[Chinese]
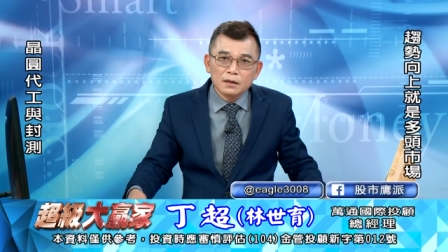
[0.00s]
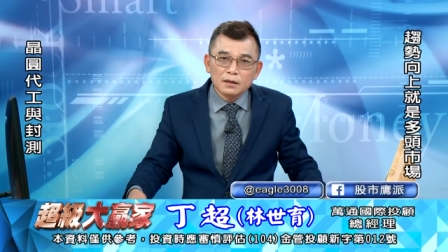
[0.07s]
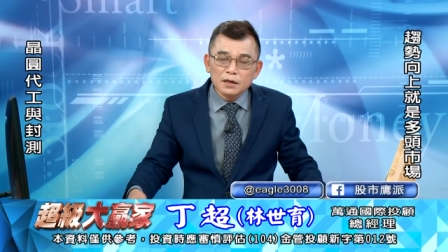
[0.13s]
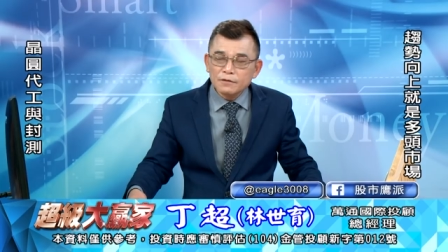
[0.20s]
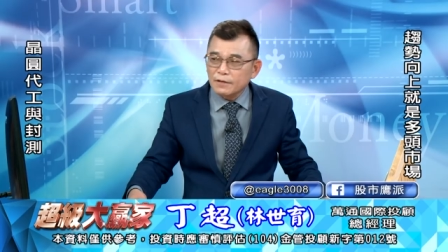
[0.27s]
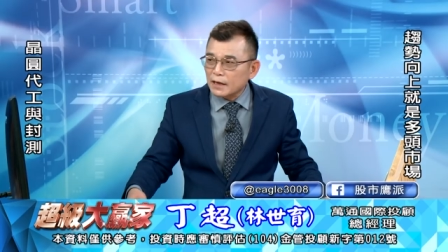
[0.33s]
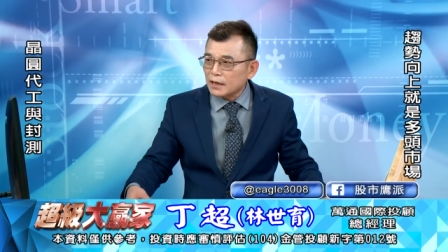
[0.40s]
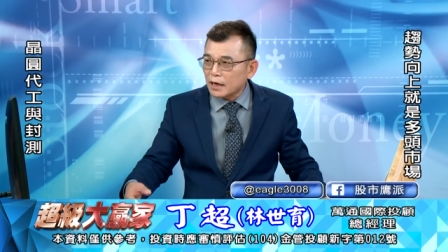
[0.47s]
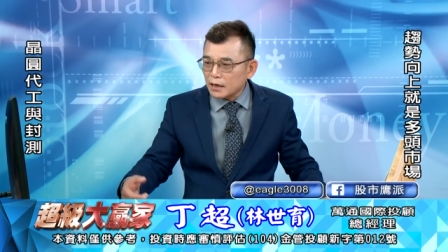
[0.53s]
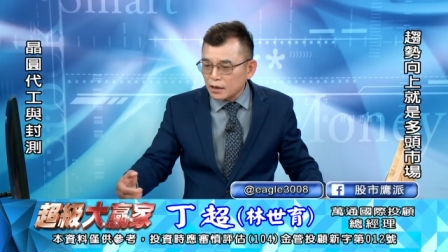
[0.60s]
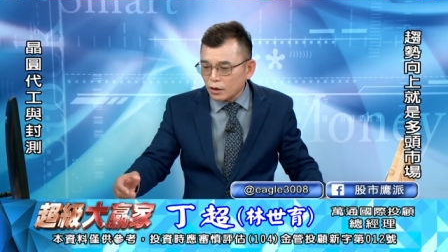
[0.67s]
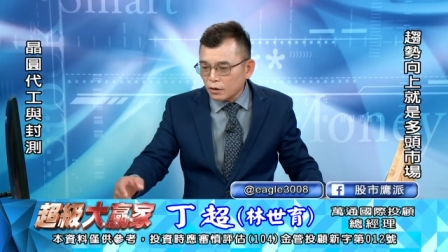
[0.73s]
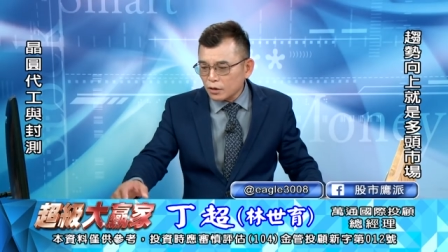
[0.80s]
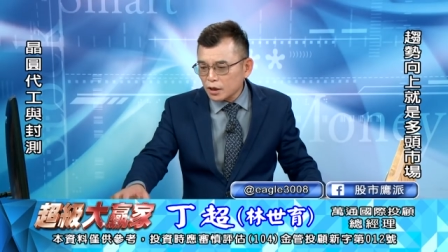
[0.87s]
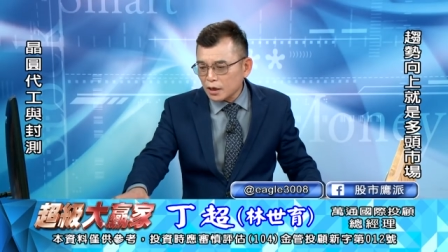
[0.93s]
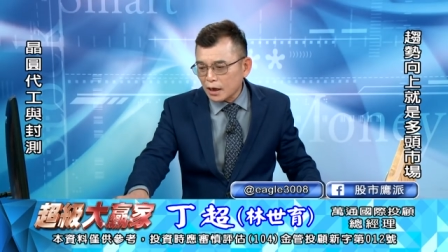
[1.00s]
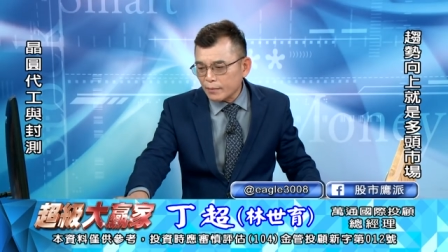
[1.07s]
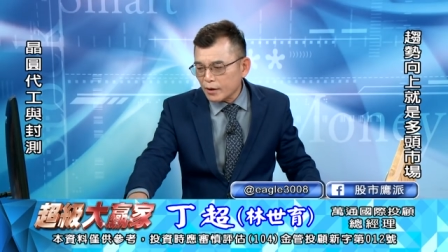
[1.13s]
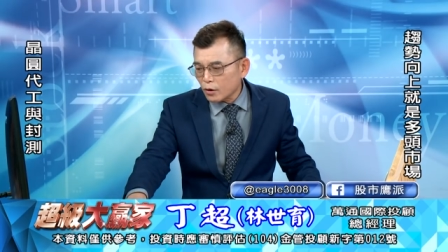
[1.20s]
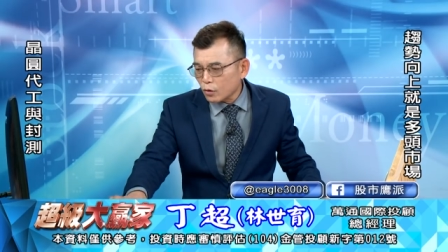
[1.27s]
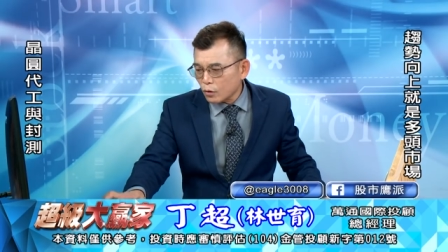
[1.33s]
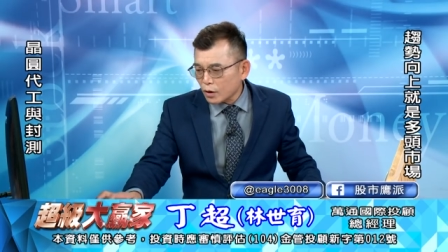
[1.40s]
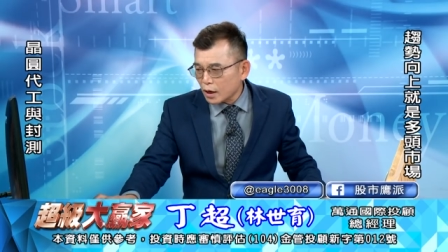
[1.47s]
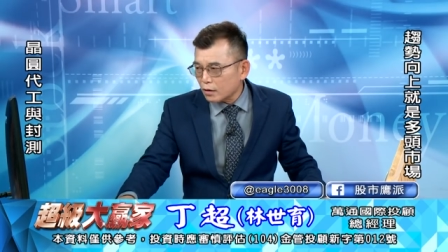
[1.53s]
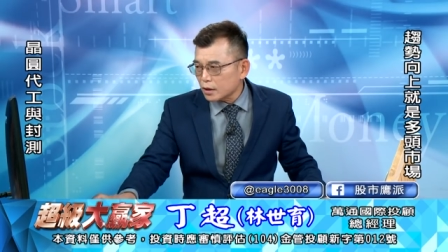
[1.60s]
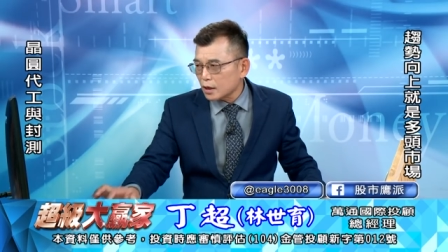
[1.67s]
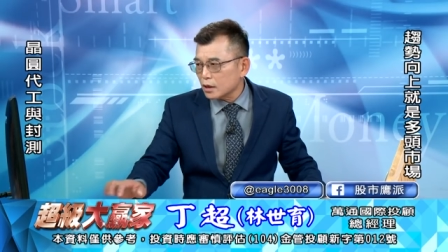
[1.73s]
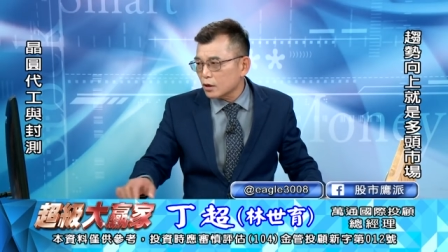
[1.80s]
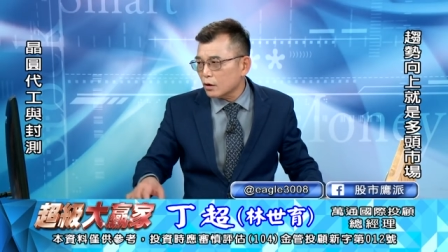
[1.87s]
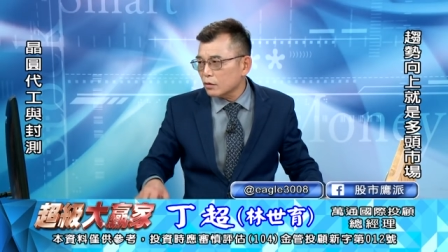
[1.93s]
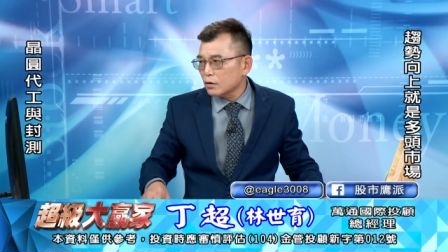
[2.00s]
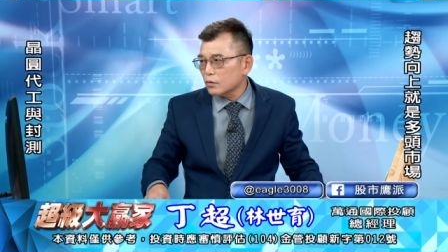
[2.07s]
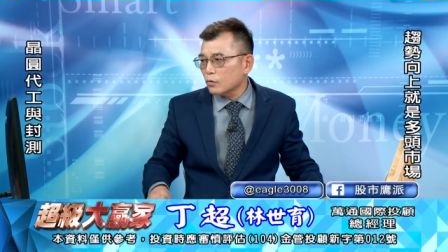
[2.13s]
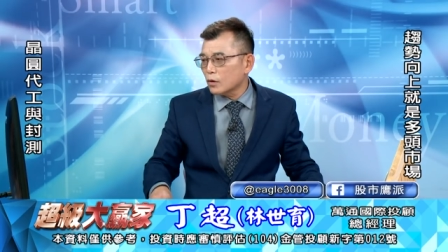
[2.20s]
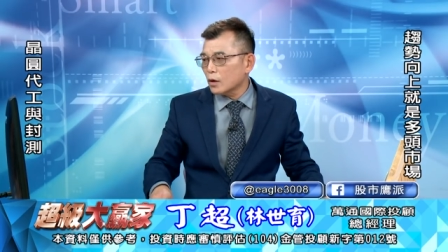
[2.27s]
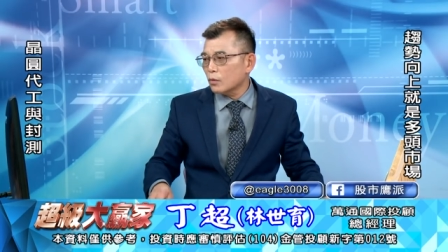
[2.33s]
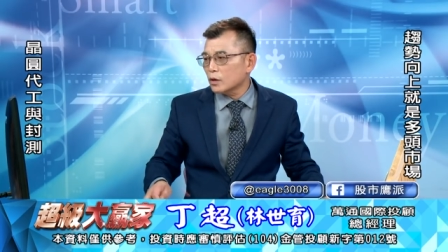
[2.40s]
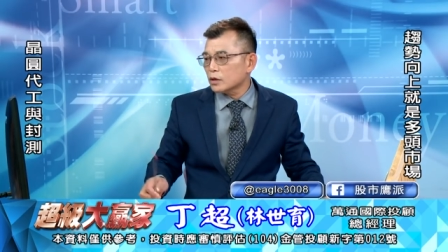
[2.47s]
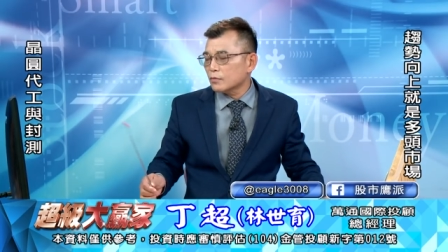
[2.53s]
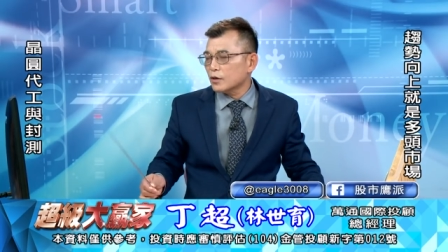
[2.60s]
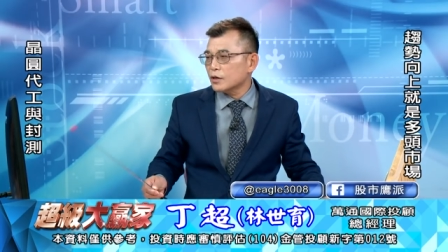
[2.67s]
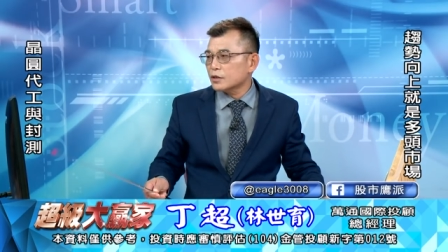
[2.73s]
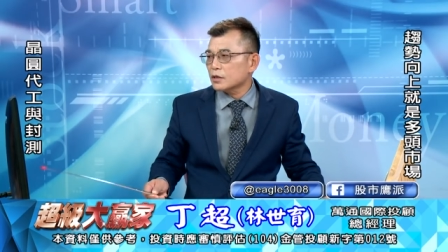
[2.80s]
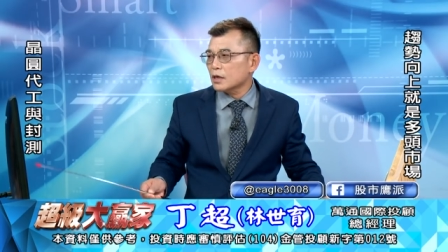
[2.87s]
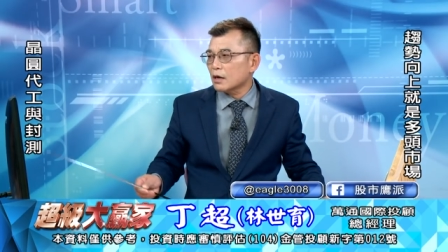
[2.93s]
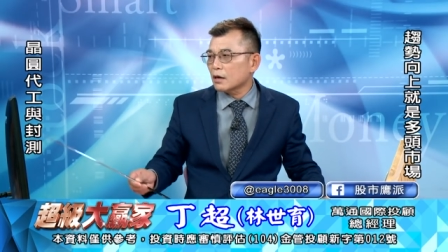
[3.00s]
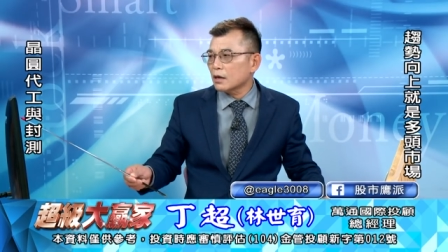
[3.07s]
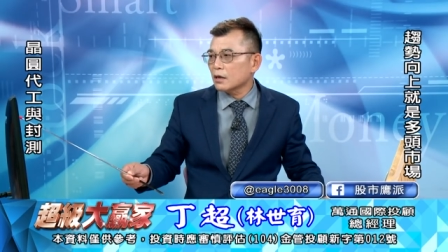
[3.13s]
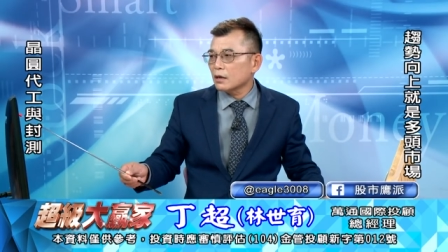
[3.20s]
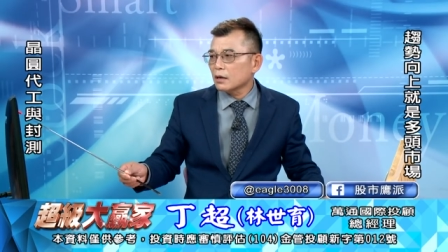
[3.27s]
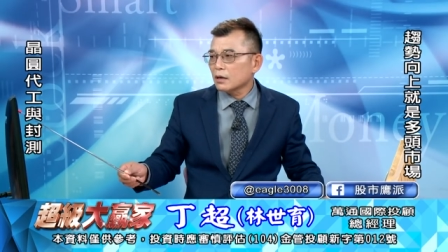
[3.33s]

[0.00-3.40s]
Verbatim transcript: 那你反弹以后，你还没有过高点以后，我我怎么会知道呢？